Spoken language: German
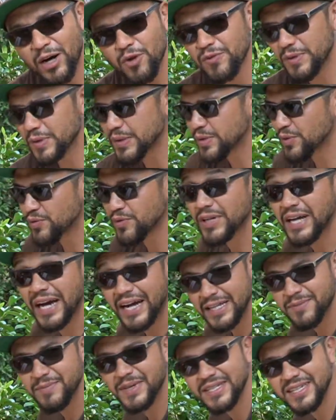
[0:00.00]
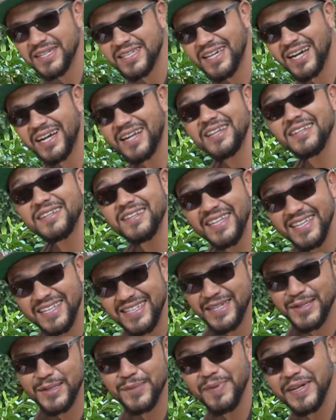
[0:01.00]
Auflistung von allen Materialien, die ich
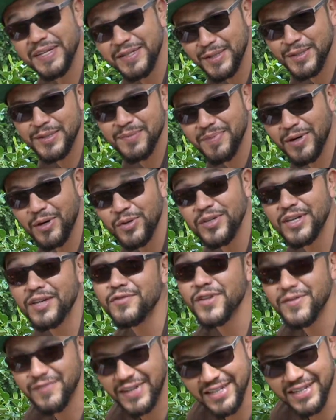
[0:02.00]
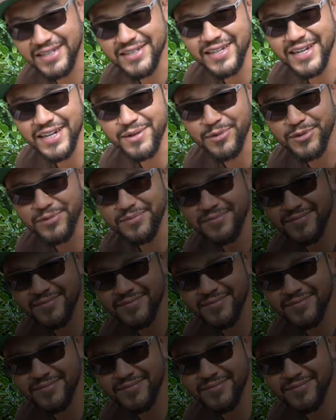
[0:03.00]
jetzt bei diesem Bau hier verwendet habe.